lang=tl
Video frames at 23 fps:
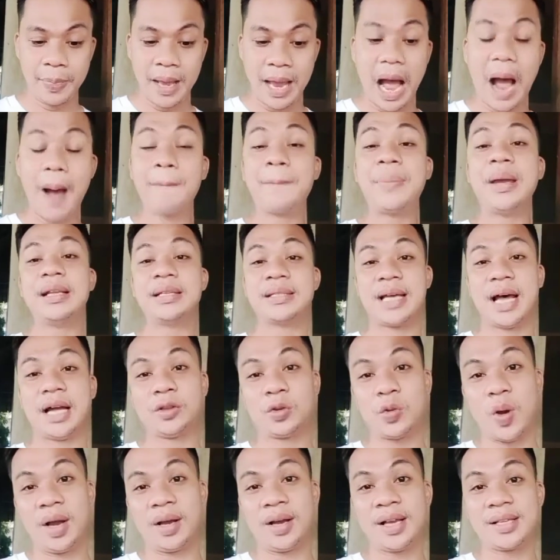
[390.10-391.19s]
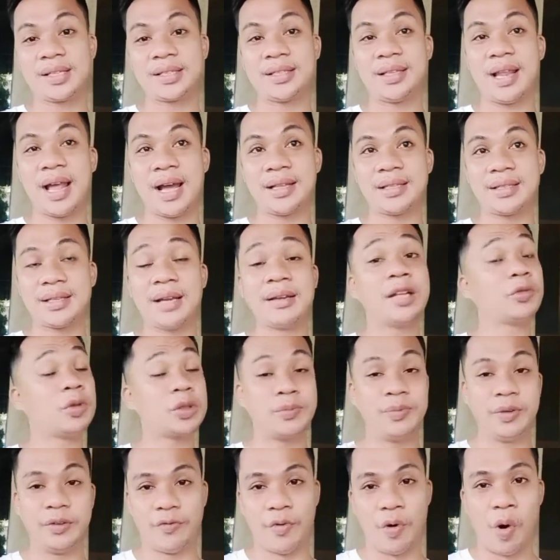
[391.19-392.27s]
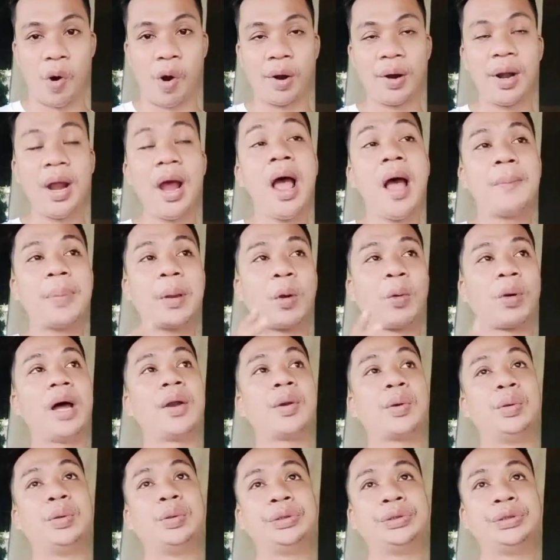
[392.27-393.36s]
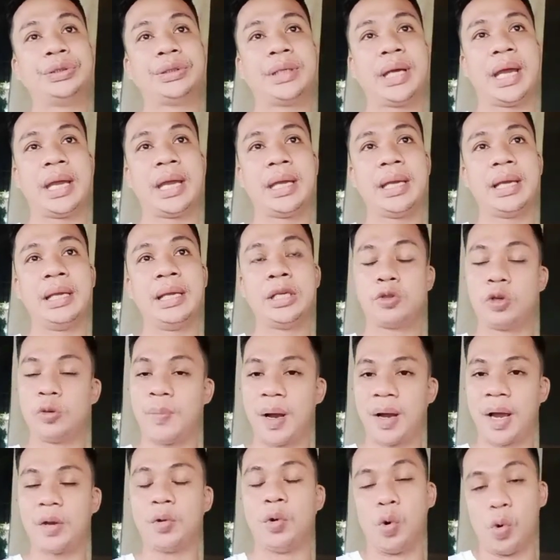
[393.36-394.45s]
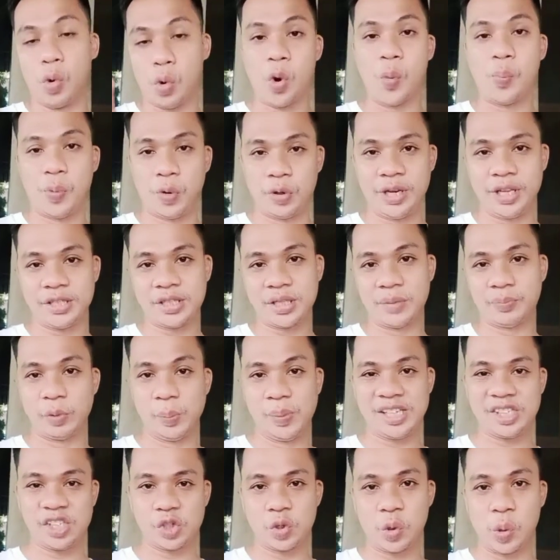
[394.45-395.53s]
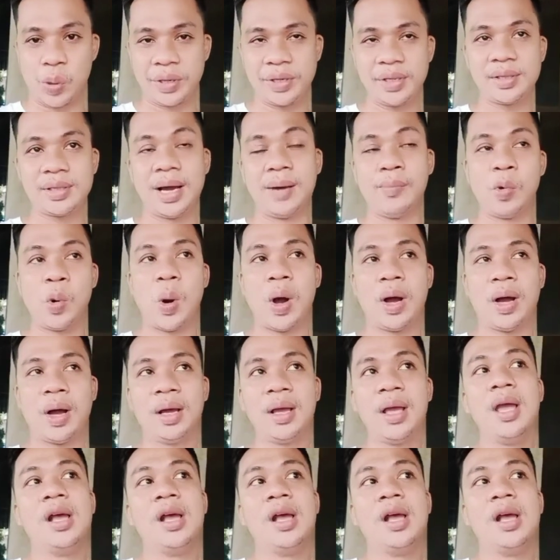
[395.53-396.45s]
apil sa ato ang slots that was before pero karon kay lisod man kayo hugopon diri sa poblasyon sa amoa